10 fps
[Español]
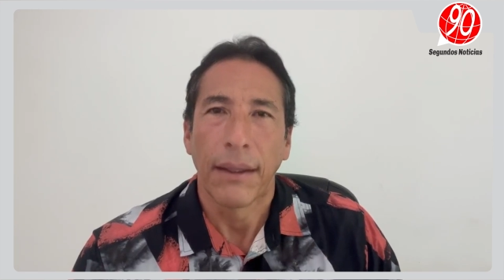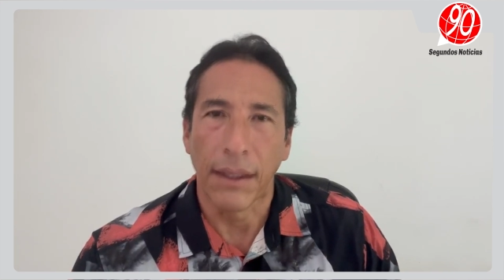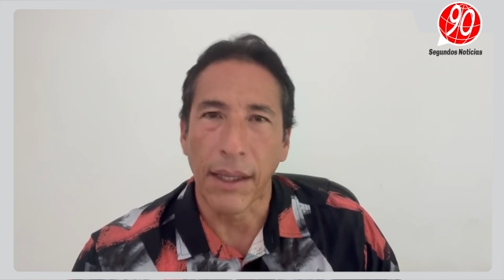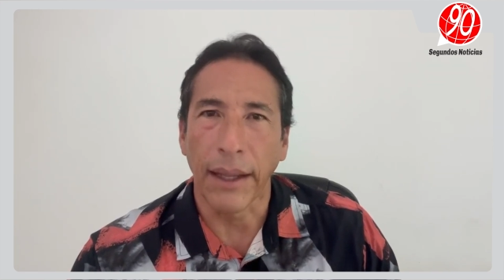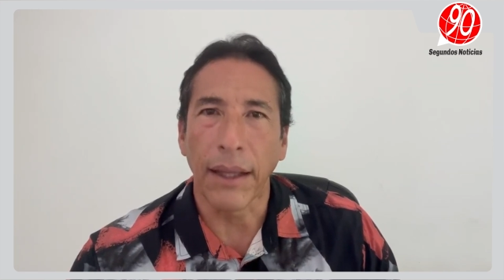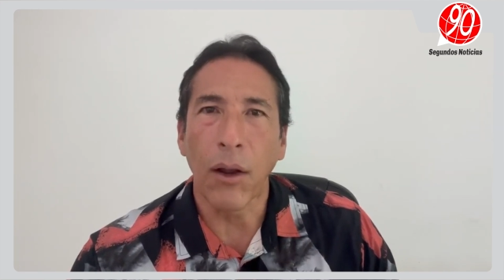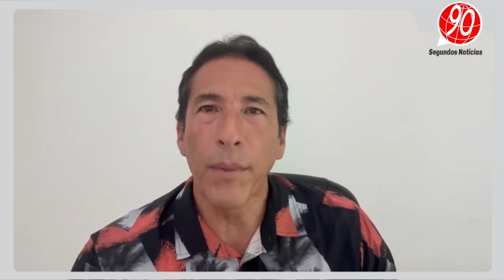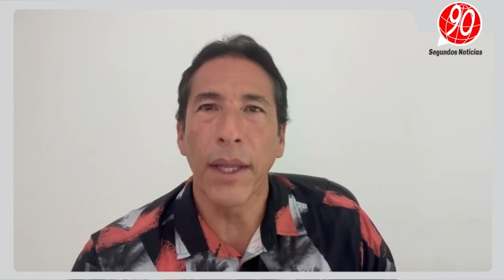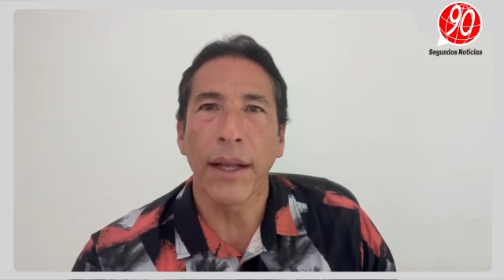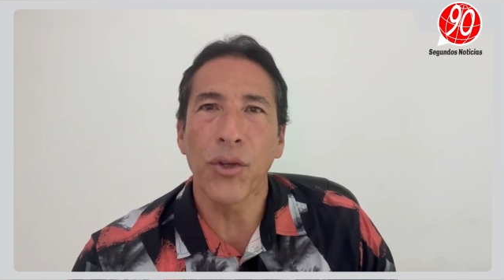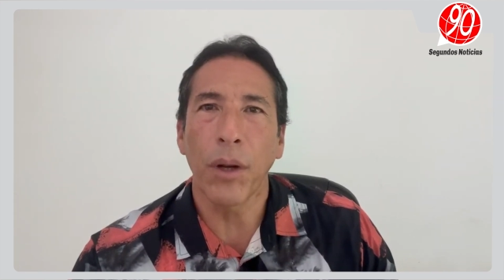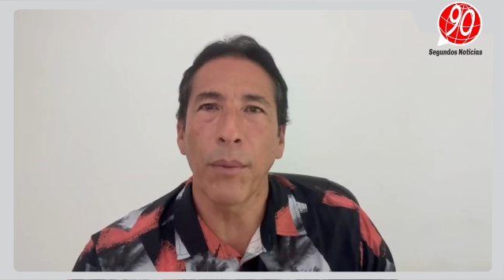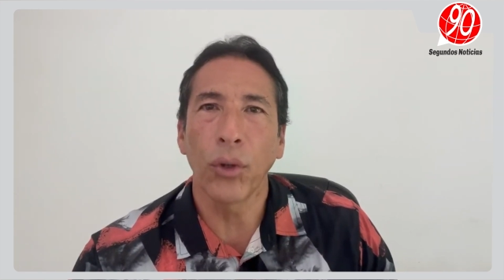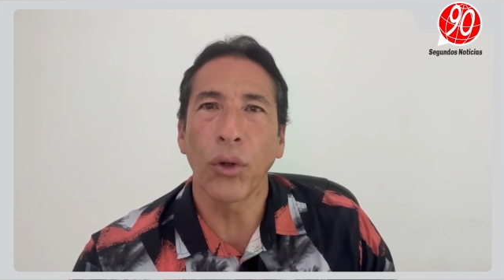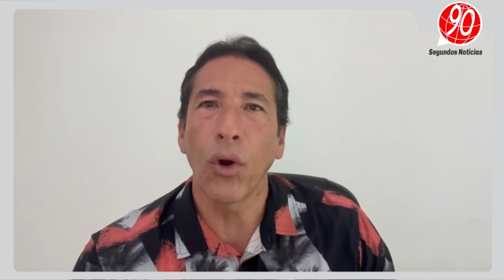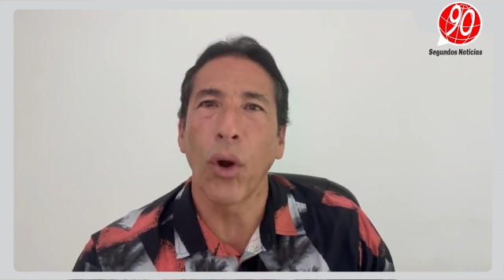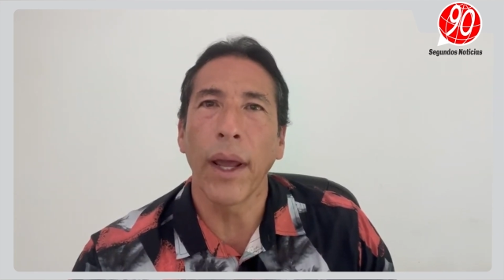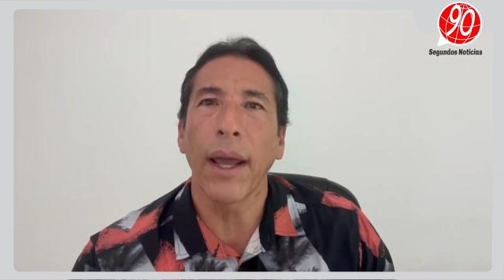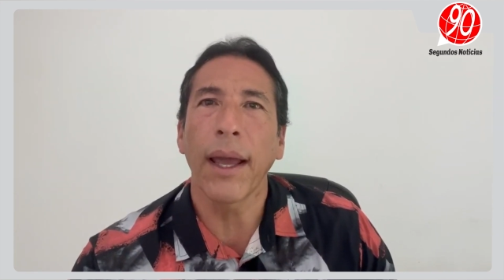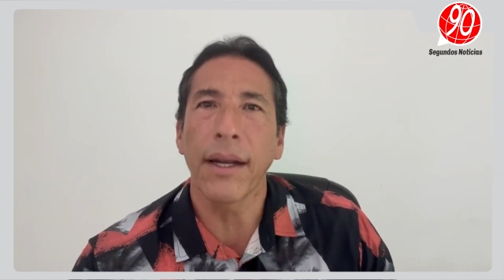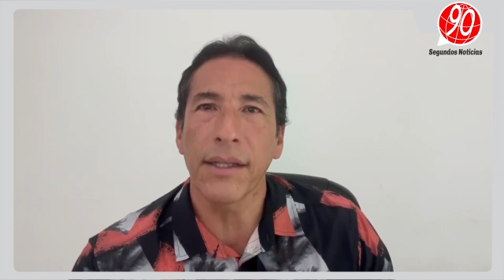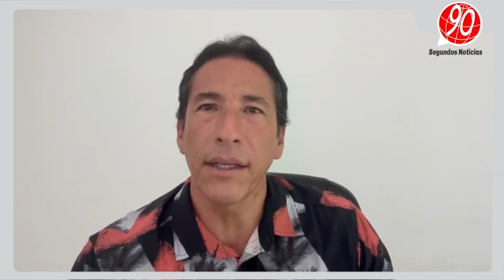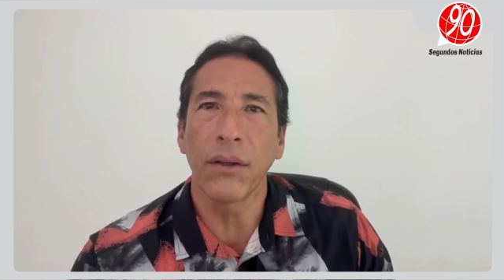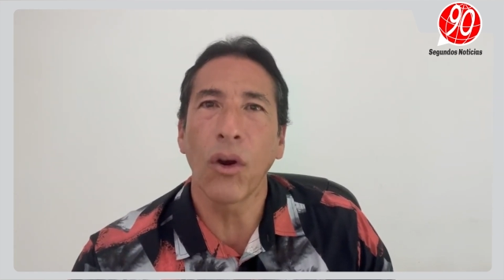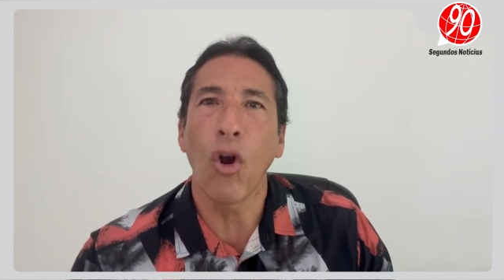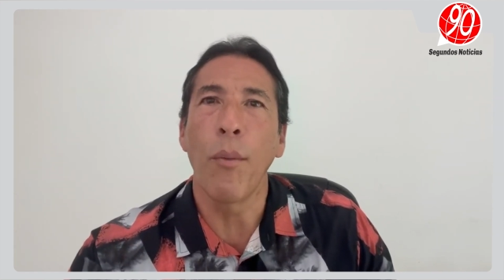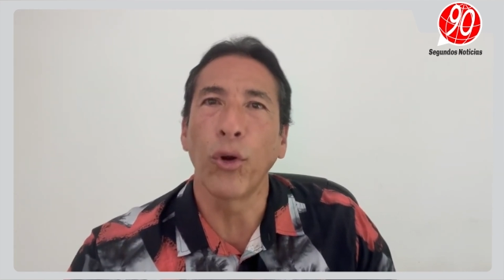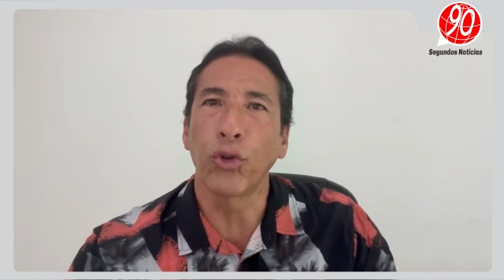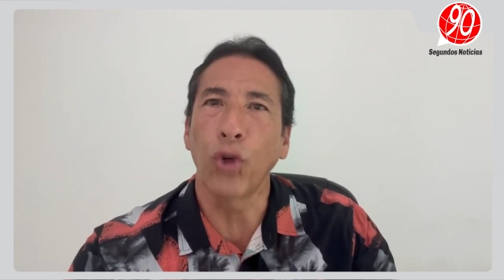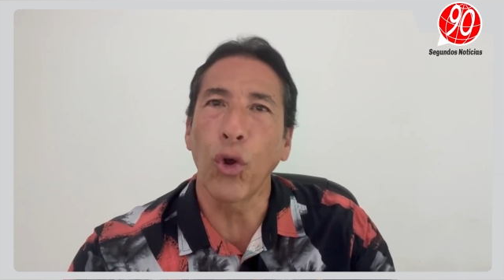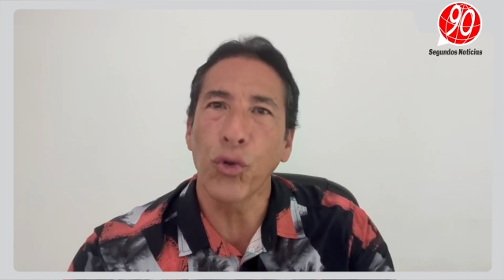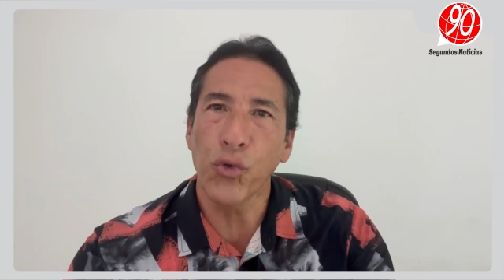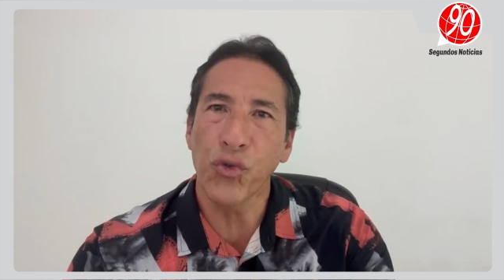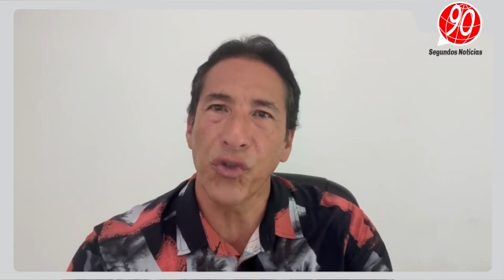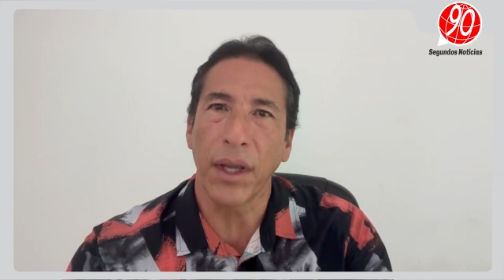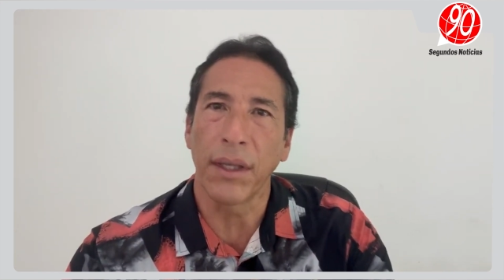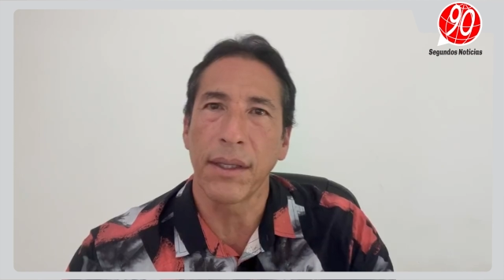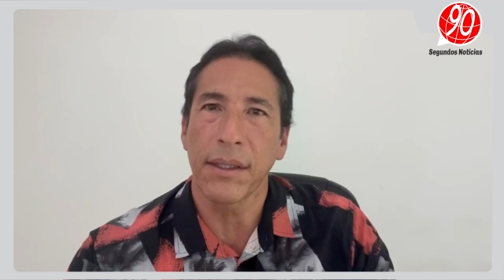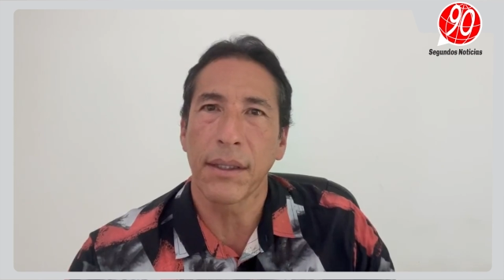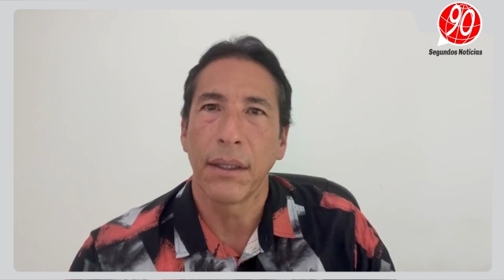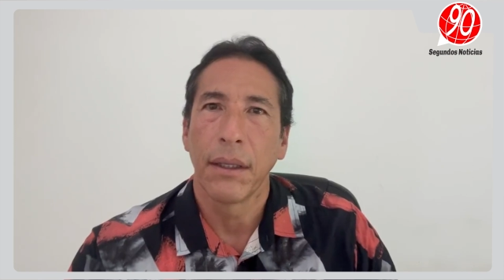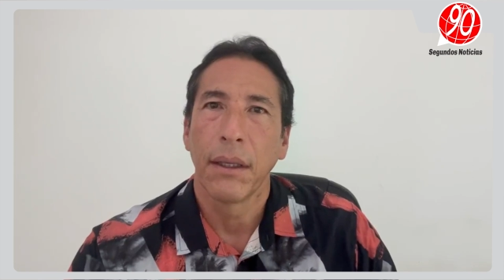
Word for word: Desde que tengo mi derecho al voto lo he ejercido como todos ustedes,